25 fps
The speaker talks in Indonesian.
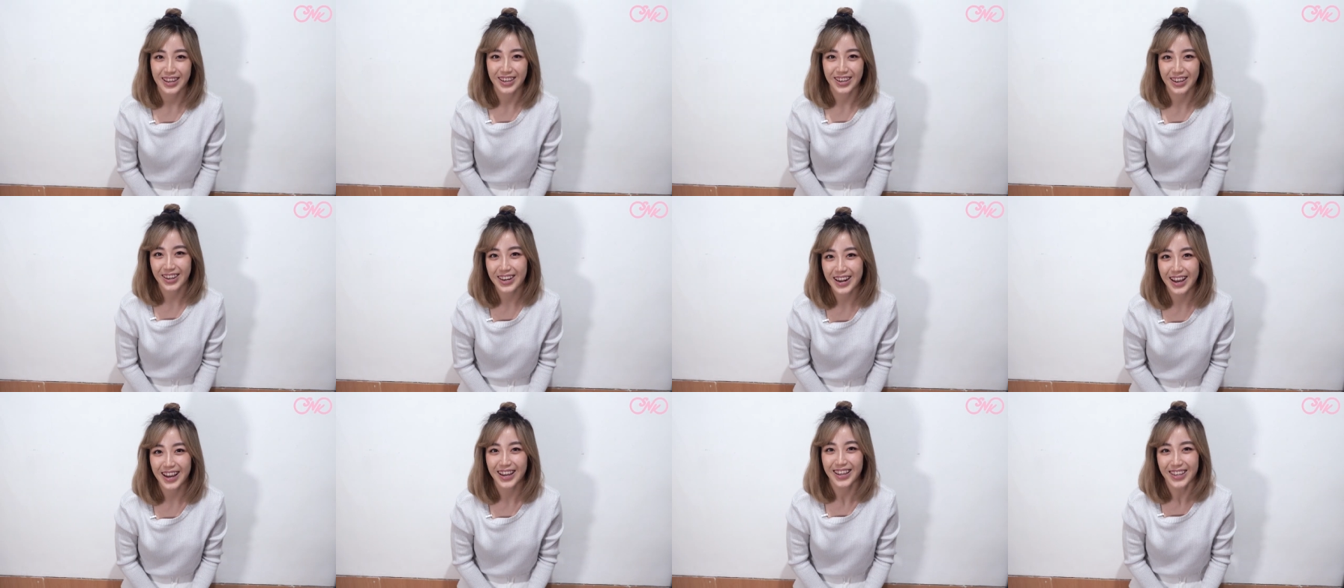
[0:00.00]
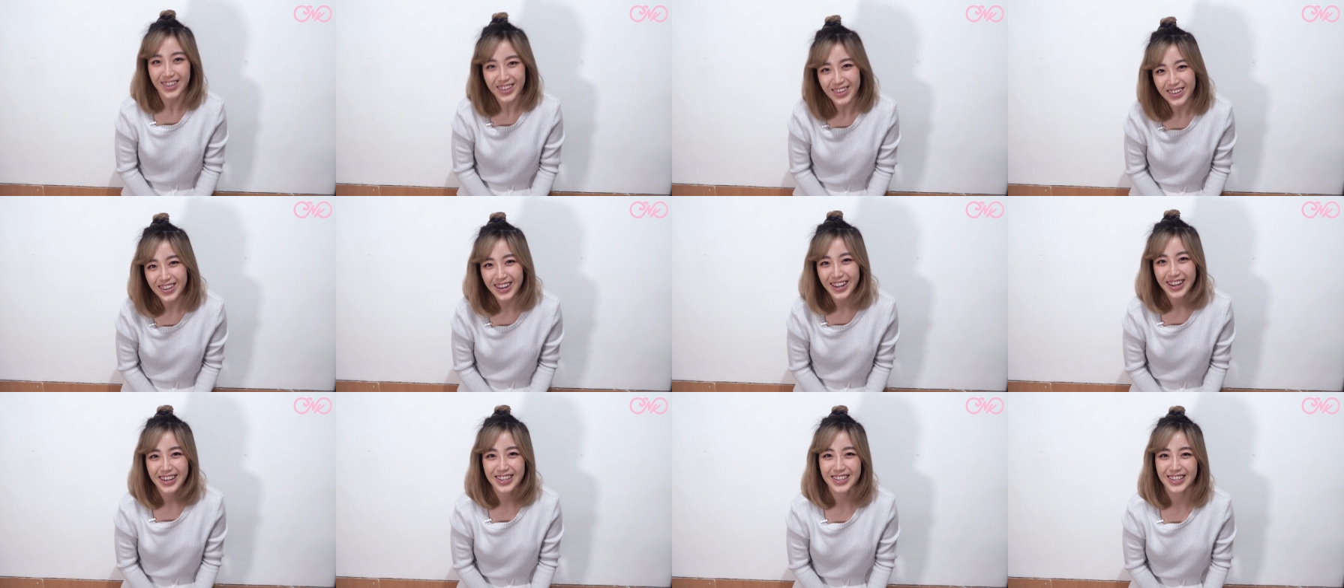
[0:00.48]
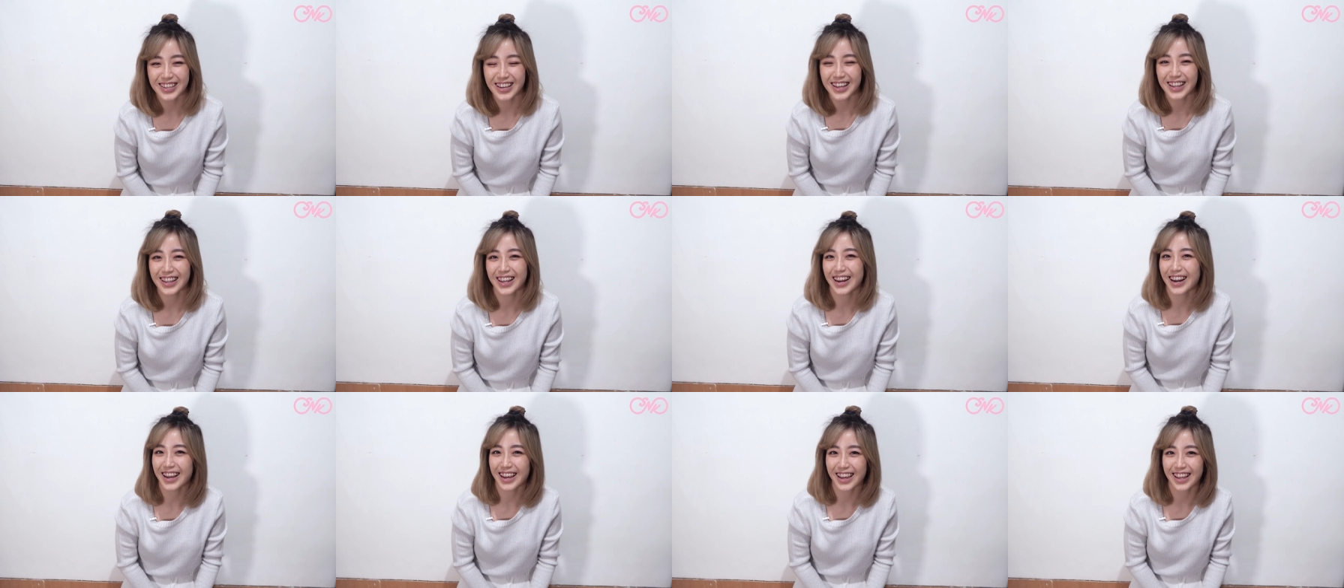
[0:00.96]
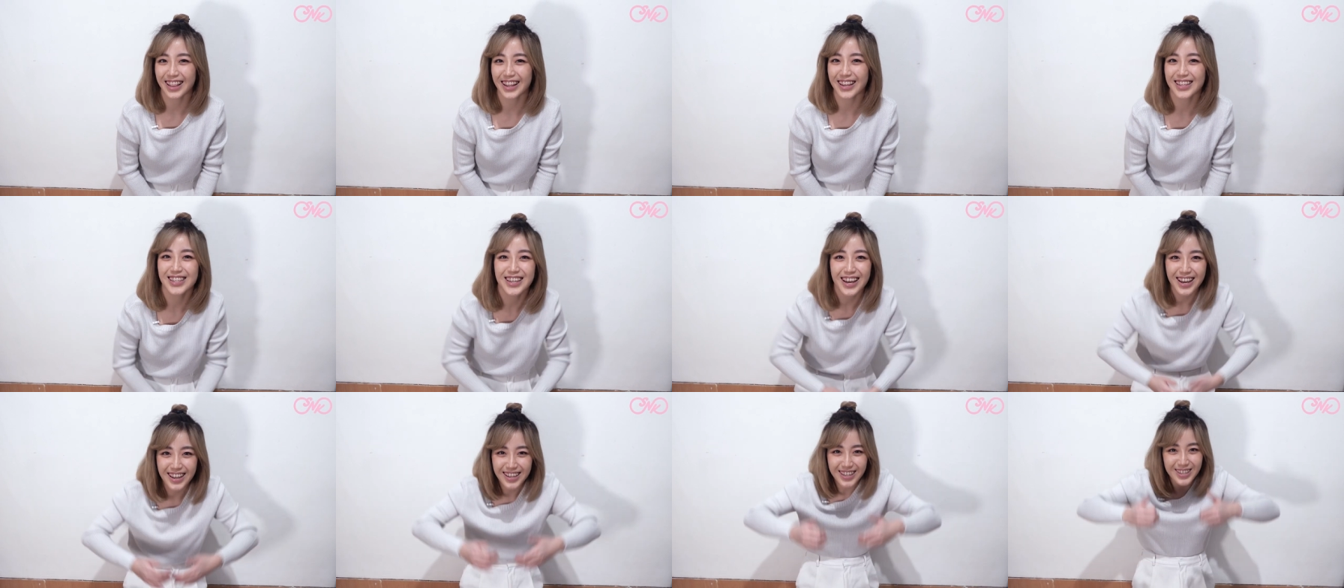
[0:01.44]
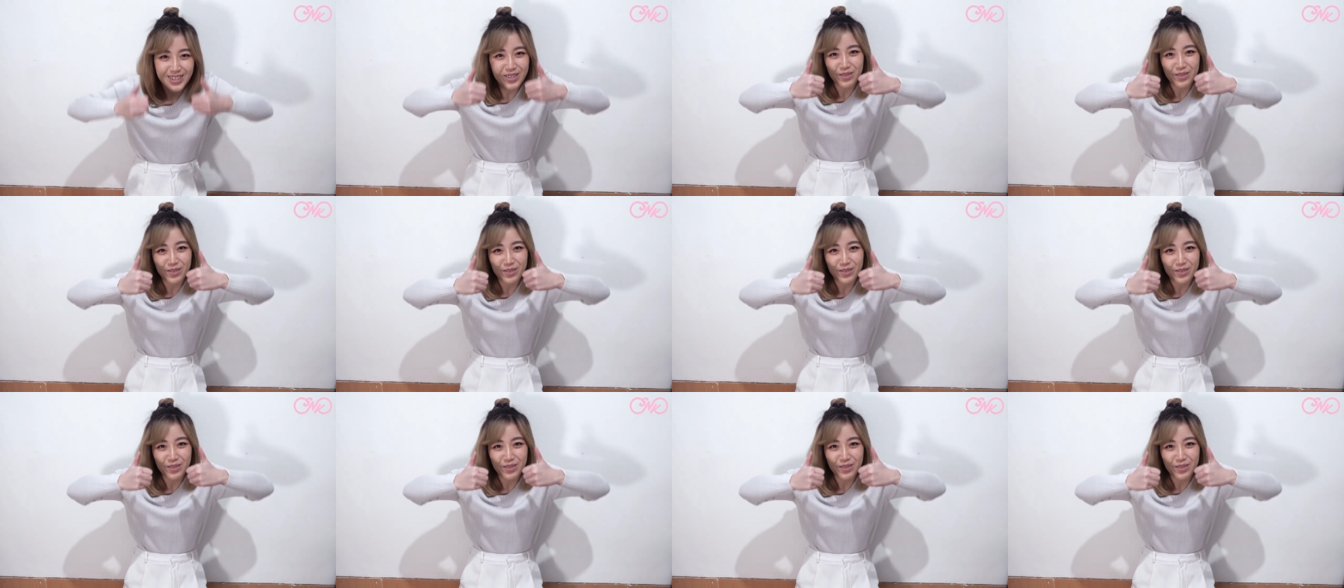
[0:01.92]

Yaudah, yuk langsung kita rakit aja.